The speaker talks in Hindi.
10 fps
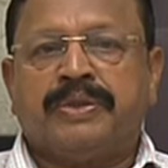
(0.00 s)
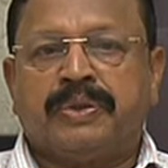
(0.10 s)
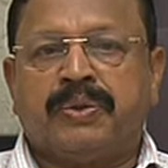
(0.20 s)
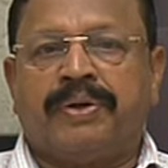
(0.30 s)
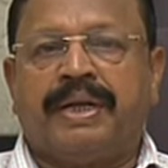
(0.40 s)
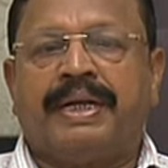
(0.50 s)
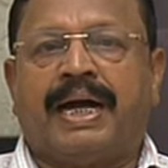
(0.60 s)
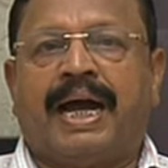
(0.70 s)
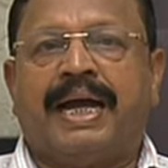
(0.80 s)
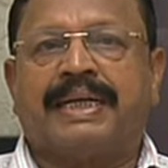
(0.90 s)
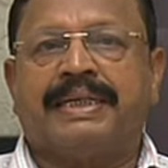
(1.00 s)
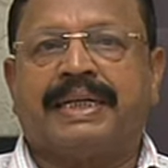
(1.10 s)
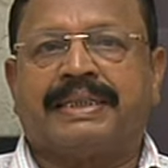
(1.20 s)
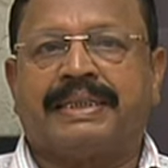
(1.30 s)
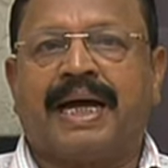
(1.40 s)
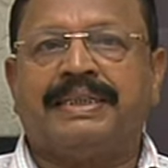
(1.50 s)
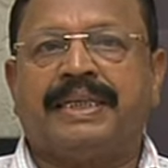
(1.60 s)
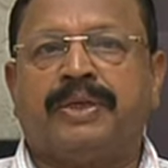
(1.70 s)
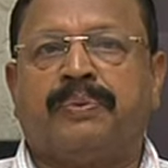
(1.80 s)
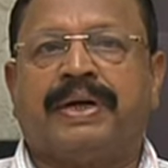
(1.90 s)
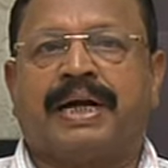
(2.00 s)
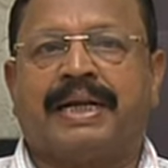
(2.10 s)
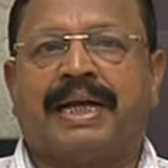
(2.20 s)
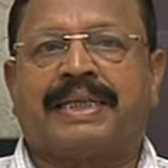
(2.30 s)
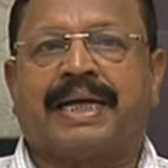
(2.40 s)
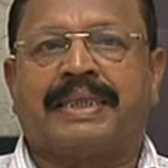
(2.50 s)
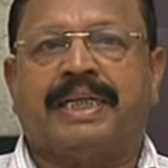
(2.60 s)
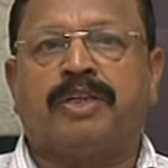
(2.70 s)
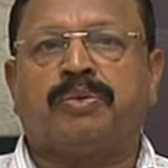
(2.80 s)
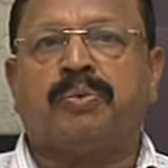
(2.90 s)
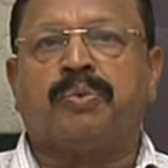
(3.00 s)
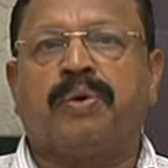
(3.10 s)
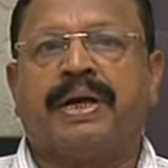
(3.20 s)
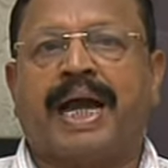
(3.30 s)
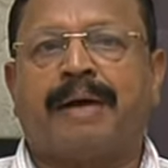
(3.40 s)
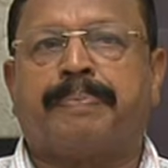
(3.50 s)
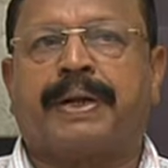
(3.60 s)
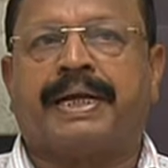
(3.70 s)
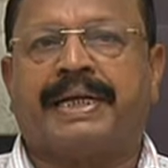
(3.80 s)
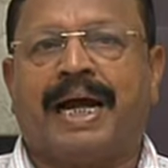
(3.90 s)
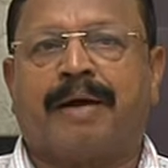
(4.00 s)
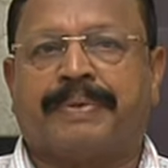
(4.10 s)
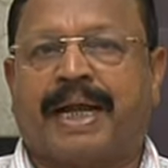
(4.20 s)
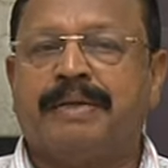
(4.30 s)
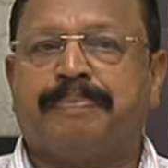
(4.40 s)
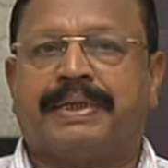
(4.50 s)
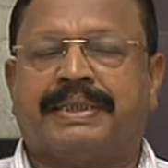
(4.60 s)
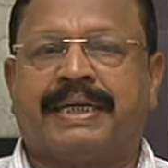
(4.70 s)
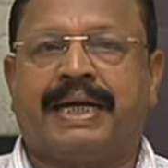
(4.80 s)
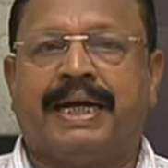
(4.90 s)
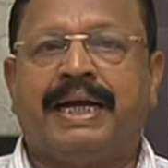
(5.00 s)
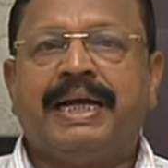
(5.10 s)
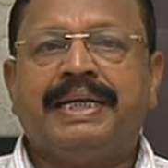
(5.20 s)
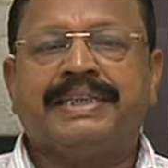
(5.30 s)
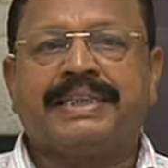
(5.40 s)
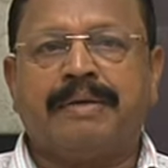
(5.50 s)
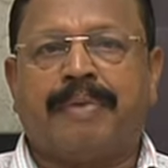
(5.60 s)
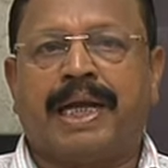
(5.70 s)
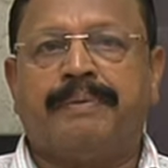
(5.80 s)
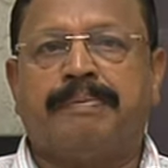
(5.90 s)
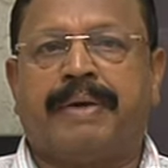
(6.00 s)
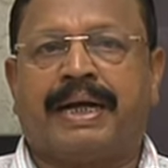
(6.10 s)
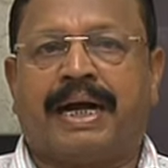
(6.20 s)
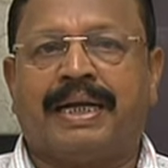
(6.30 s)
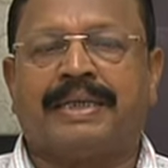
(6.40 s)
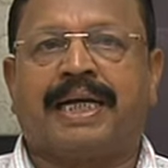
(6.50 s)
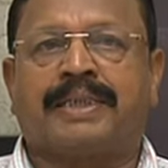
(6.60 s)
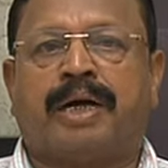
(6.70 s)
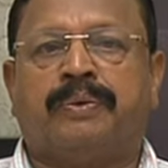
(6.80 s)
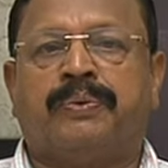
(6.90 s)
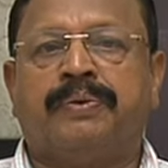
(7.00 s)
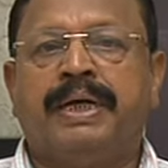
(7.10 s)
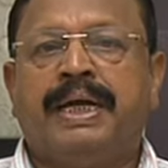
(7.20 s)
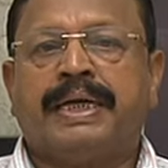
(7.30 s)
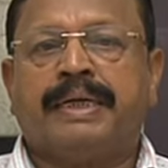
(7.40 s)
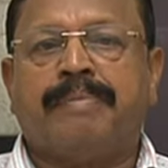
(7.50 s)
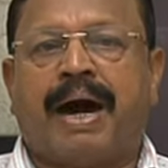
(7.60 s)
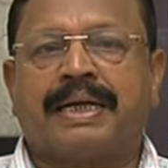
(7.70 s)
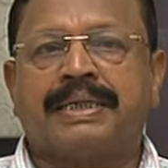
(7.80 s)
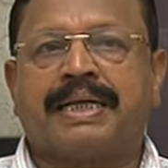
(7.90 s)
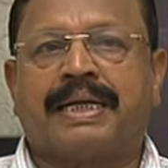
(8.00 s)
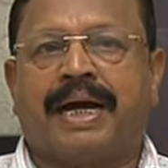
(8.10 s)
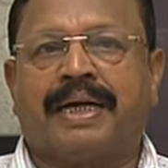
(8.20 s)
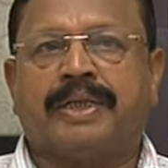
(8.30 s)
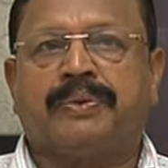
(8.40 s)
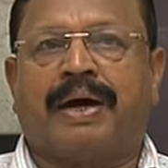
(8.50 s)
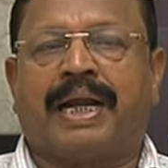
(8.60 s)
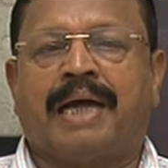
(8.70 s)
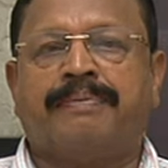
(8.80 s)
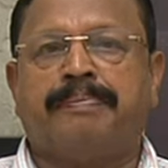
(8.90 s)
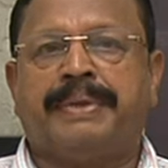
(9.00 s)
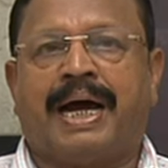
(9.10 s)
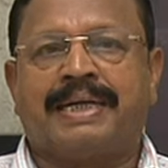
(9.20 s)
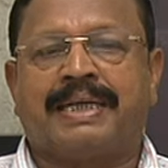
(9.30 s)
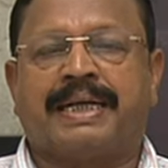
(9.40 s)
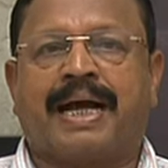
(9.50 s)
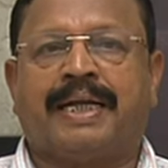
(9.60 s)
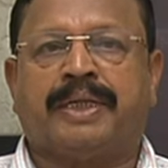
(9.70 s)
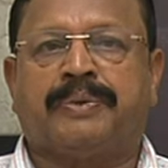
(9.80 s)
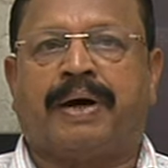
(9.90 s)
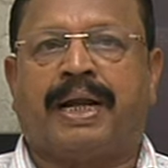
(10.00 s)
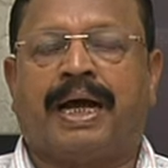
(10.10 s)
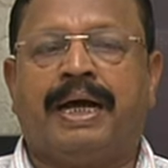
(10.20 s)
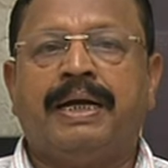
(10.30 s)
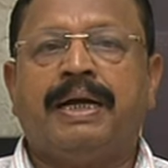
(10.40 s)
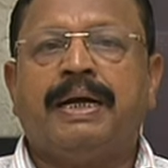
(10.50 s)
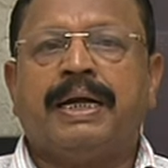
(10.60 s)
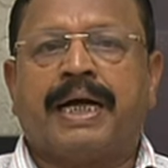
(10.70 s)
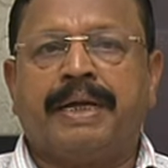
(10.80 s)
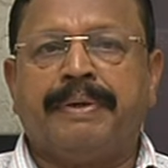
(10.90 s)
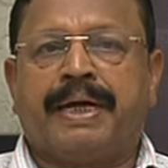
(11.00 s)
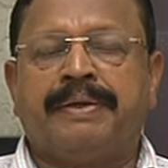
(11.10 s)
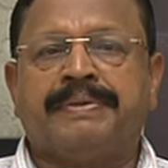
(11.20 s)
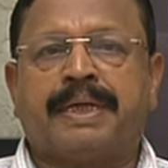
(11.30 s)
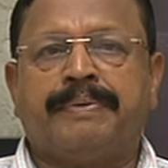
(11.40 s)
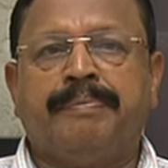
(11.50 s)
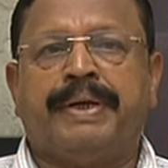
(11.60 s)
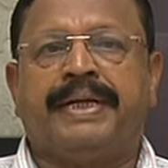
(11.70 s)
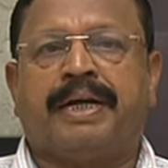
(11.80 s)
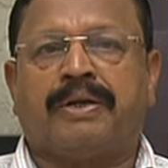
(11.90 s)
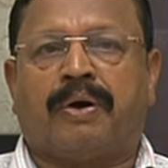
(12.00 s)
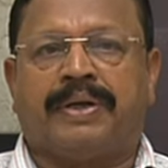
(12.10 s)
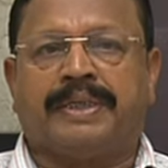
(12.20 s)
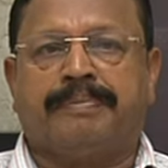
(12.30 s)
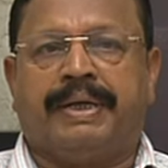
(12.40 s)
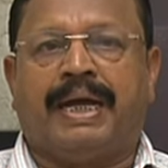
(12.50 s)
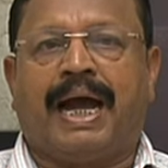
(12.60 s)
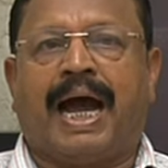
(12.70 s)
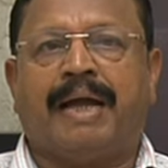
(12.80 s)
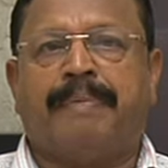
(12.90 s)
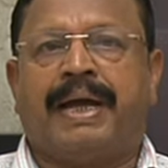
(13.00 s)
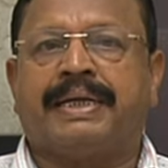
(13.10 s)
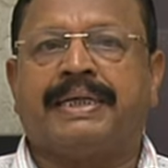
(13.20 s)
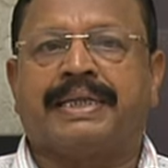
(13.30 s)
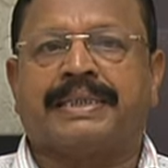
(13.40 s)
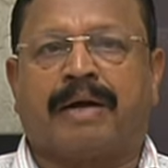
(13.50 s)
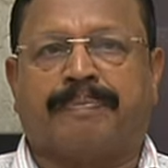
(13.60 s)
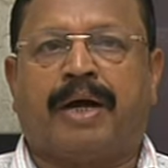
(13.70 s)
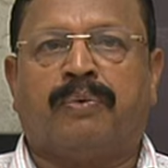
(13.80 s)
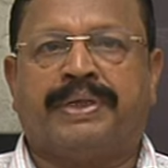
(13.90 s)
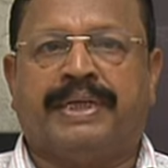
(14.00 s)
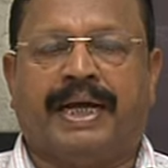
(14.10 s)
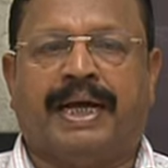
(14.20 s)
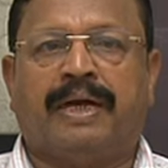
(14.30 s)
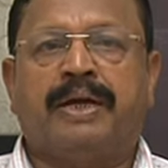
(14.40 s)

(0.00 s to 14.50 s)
जिन्होंने लिखा है कि नेत्रदान यदि कोई करना चाहते हैं तो उनको क्या प्रक्रिया अपनानी पड़ती है इसके बारे में मैं कहना चाहता हूँ कि भारत सरकार के द्वारा एवं बिहार सरकार के द्वारा करीब करीब सभी मेडिकल कॉलेज में आई बैंक की स्थापना हुई है